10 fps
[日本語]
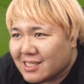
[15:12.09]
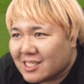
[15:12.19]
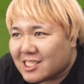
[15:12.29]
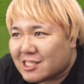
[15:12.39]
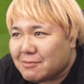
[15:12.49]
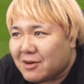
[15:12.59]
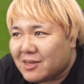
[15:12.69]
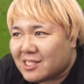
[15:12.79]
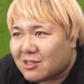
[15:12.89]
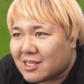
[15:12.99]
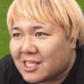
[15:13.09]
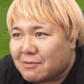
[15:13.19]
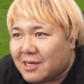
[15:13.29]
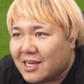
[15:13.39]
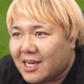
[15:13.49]
シメオレそれ決
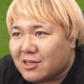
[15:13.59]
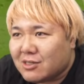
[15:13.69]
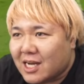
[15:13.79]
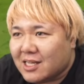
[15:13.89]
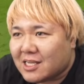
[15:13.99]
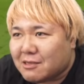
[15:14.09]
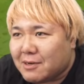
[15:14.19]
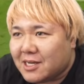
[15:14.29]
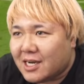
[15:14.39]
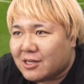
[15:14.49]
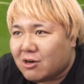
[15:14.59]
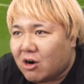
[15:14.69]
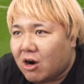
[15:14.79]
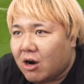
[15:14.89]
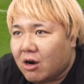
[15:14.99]
めないのなんで決めない
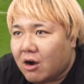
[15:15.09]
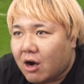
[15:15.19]
のあ